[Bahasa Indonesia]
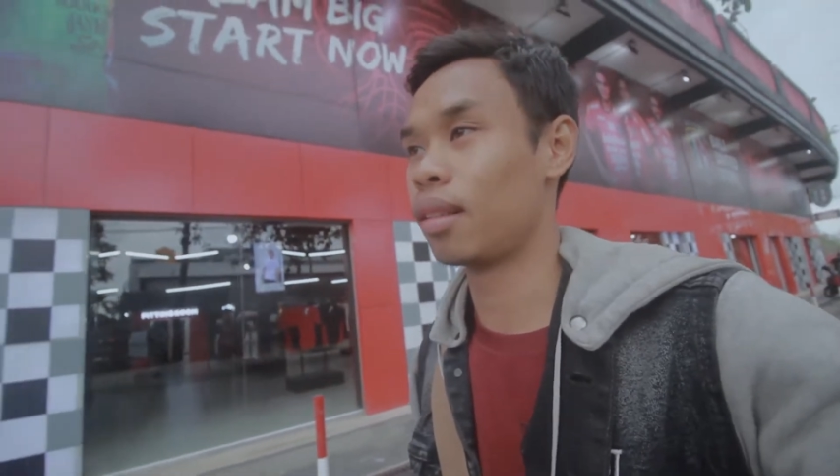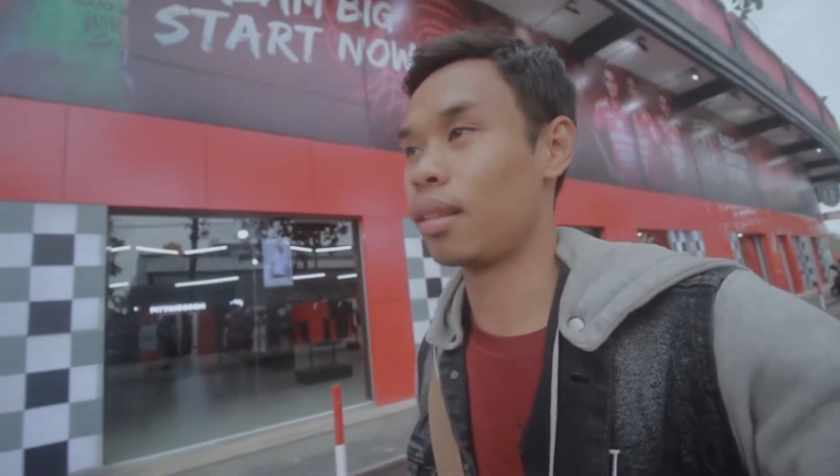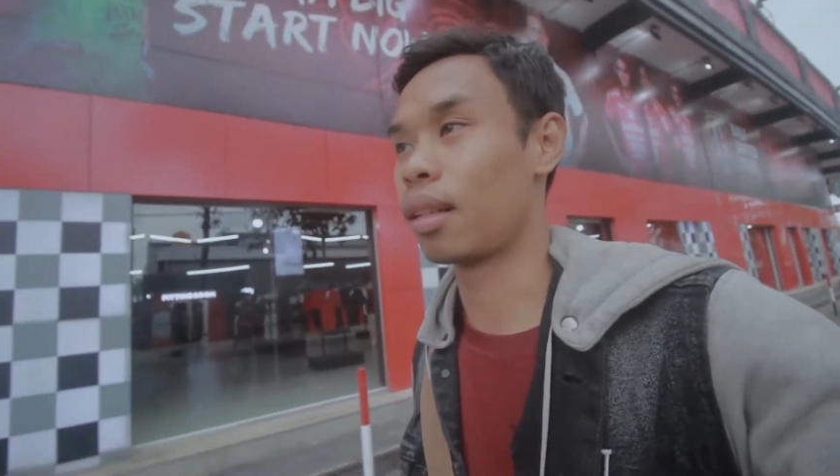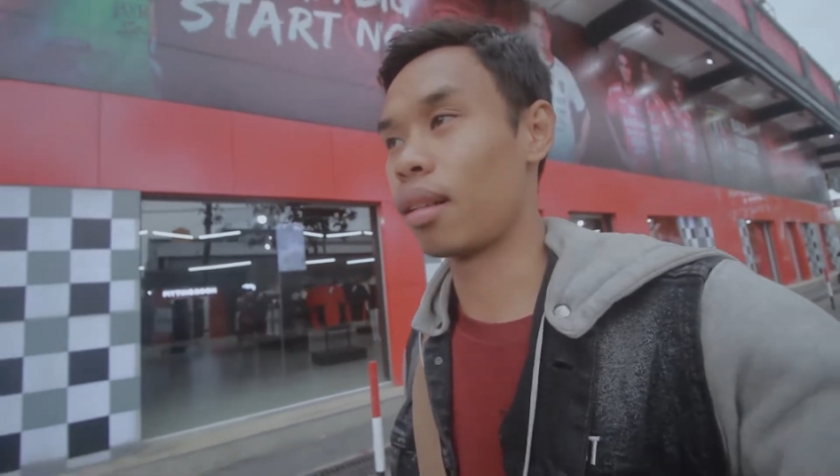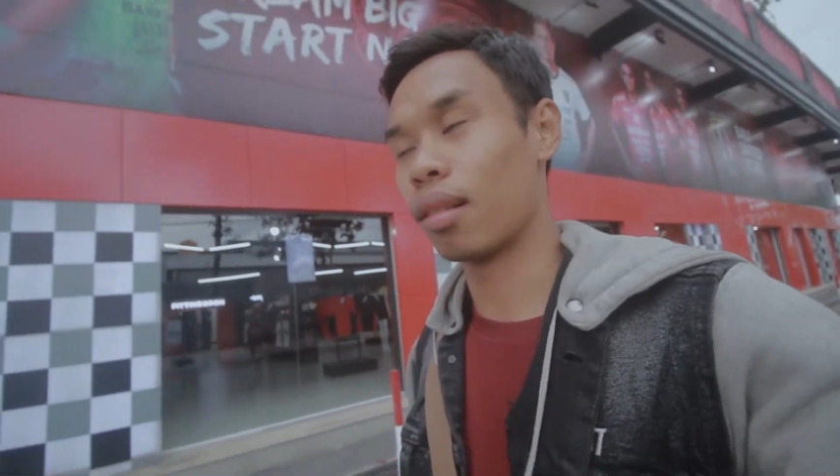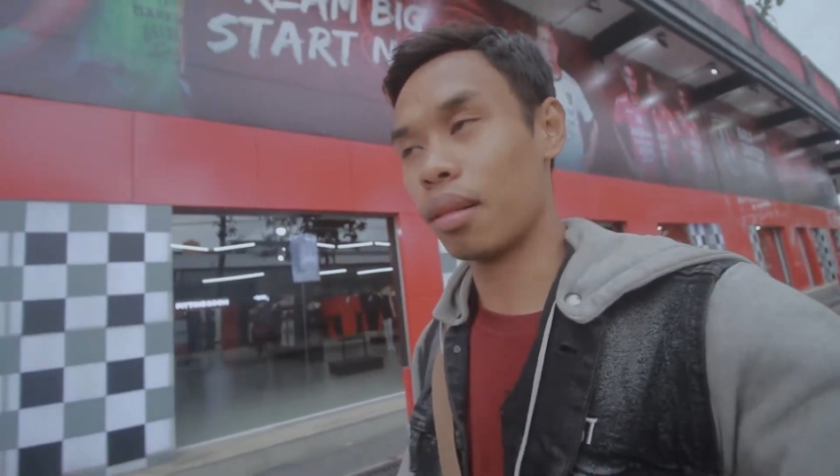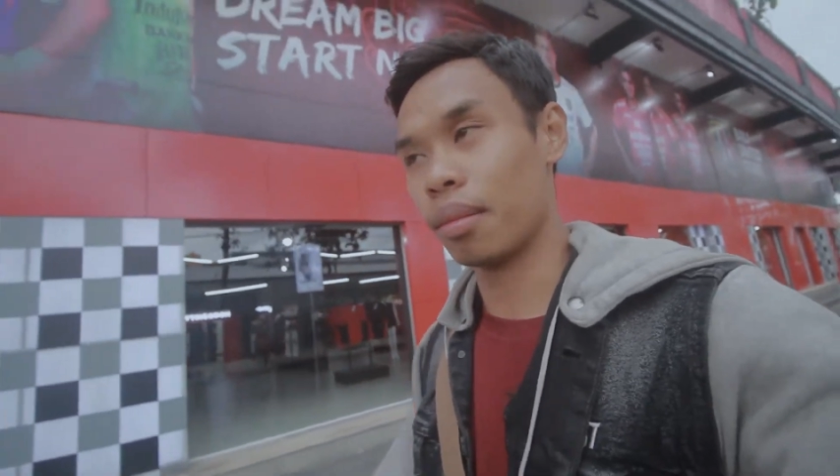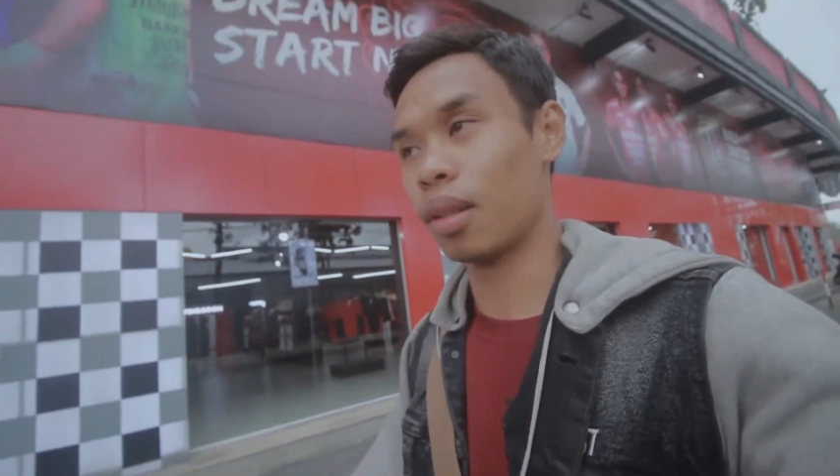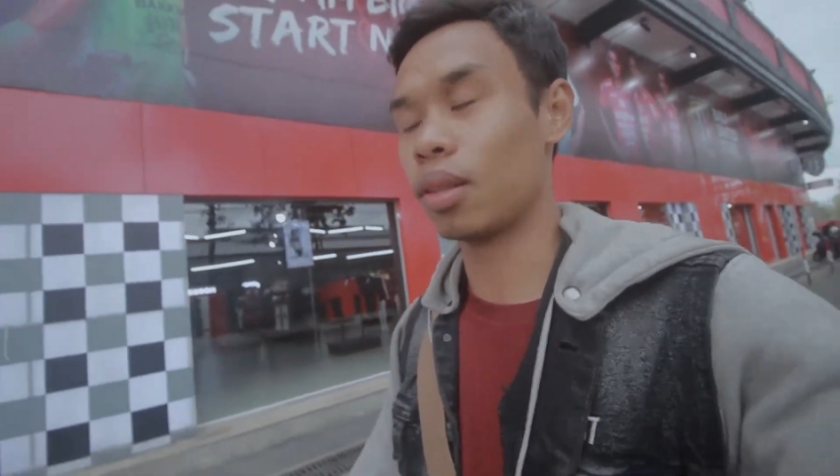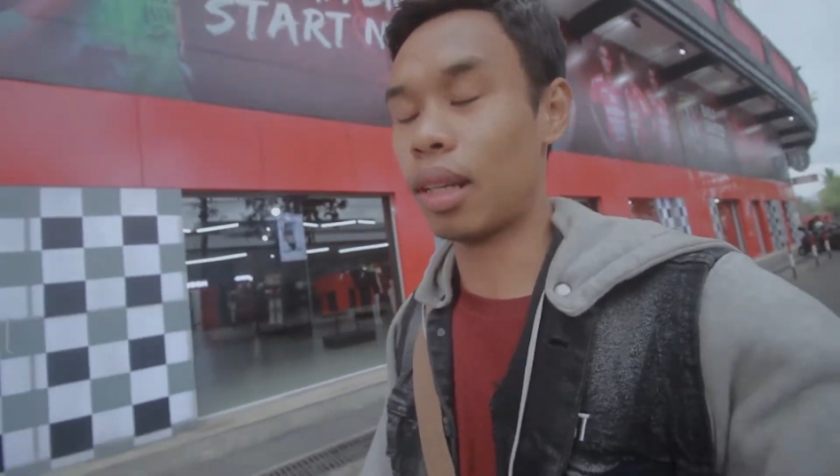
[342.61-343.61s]
jadi kalau
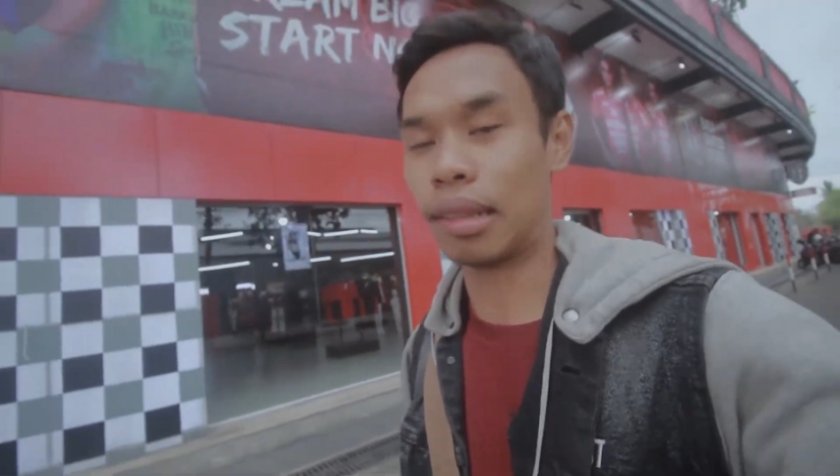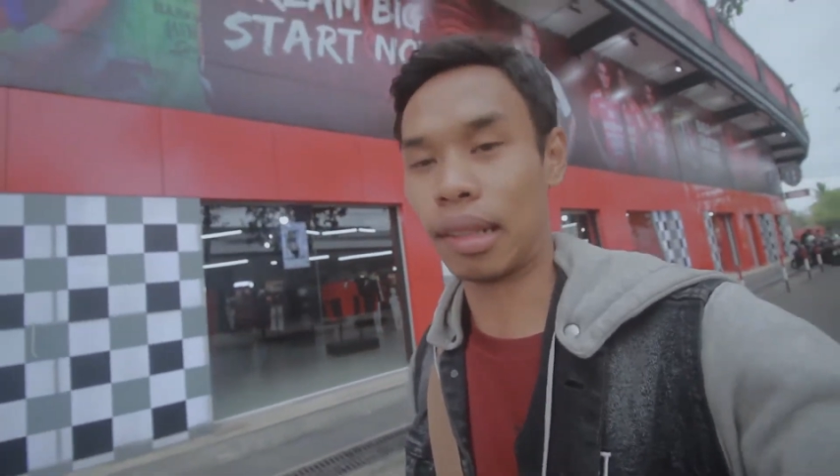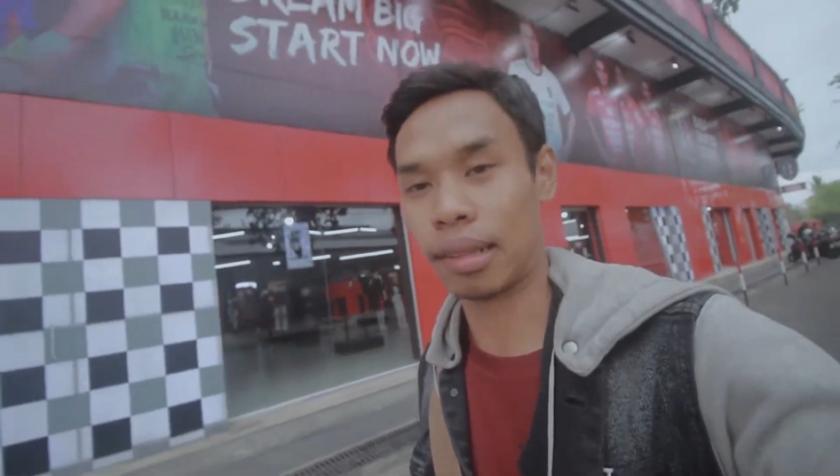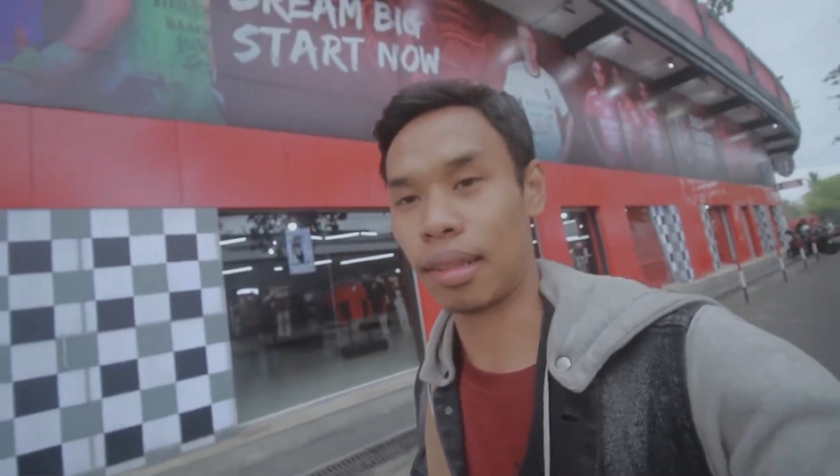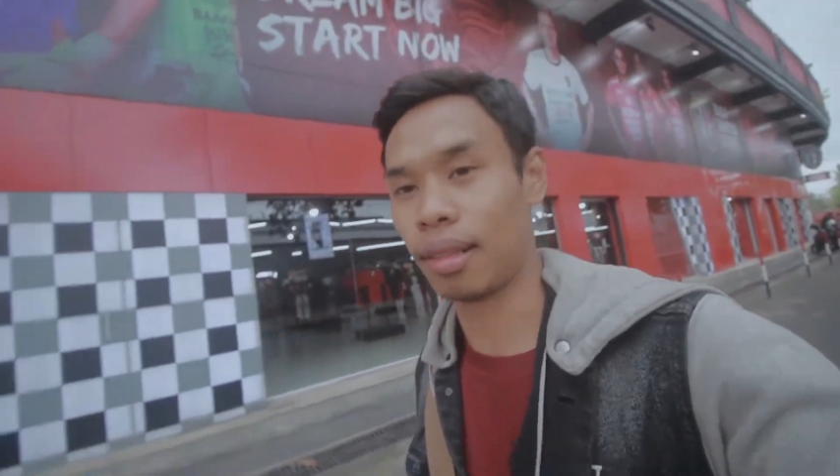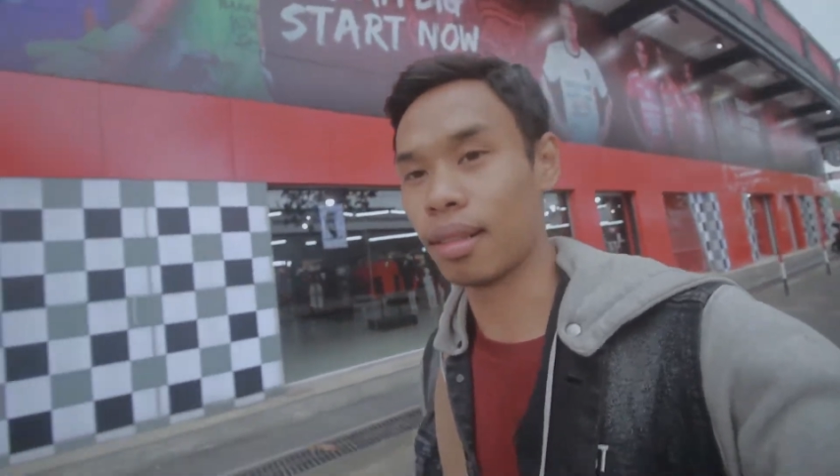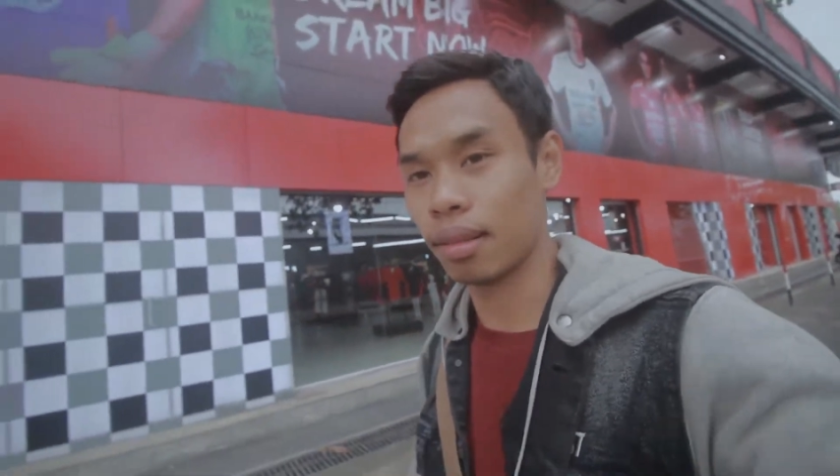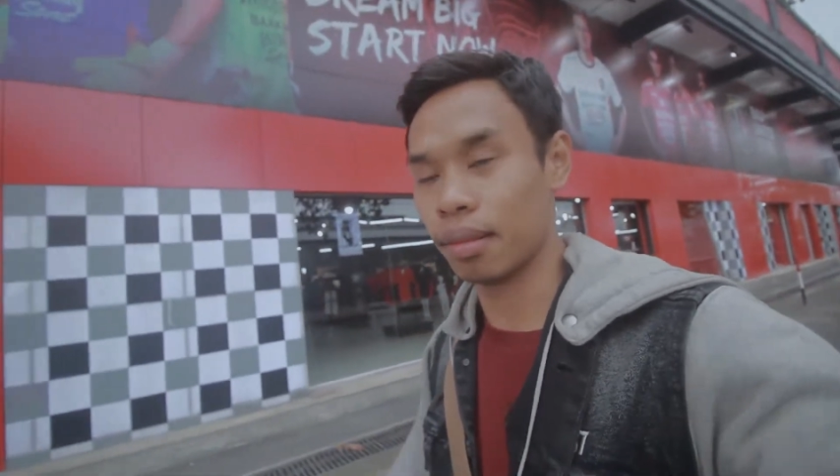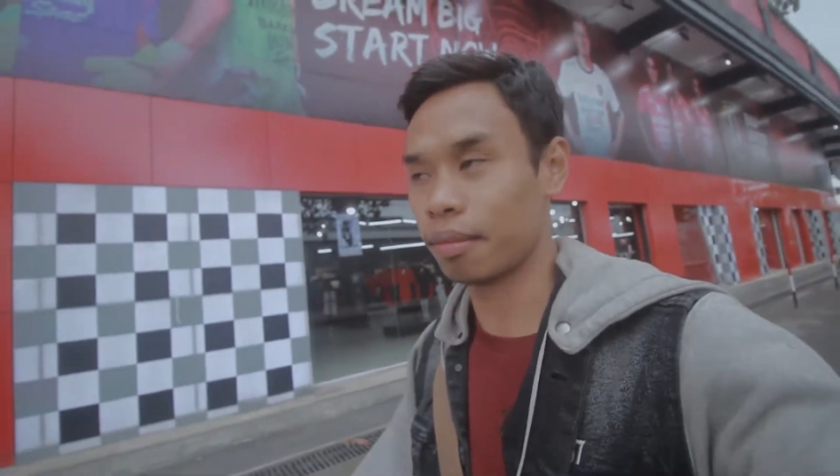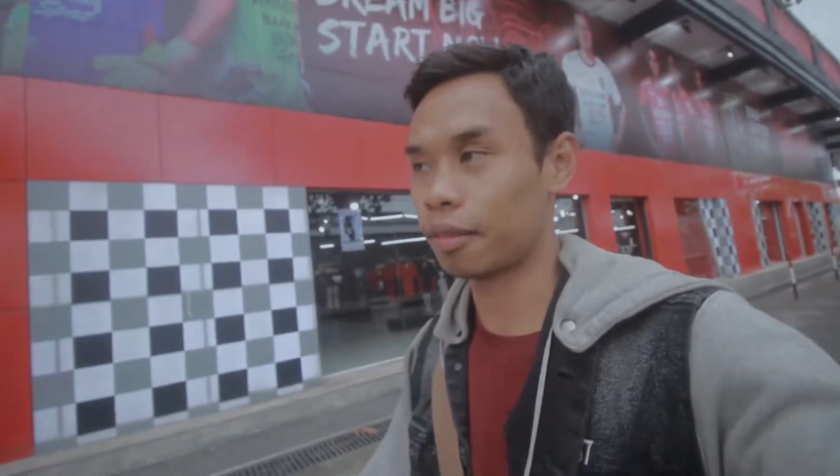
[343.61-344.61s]
mau jalan-jalan sini itu